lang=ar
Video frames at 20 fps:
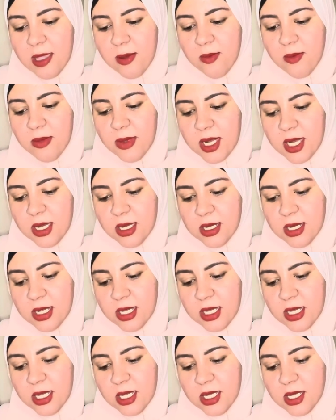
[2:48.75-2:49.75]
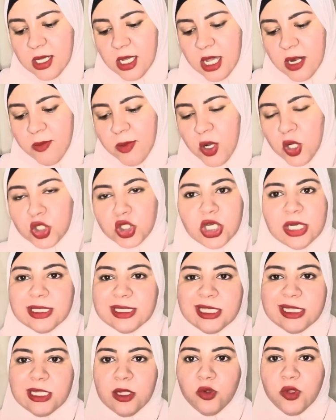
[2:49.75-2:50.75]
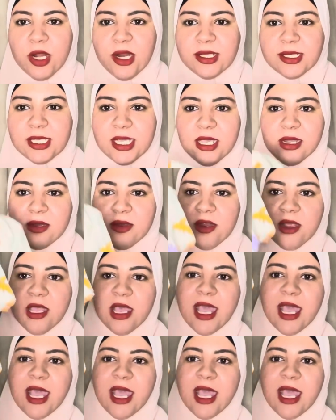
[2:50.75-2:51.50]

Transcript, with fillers: من 24 آه، ل 36